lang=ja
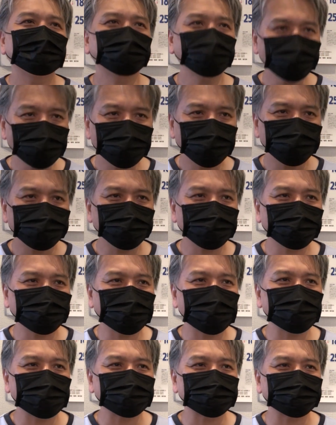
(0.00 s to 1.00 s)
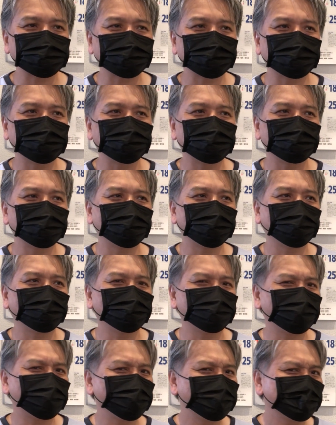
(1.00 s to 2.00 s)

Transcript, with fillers: 今日ご紹介する方法は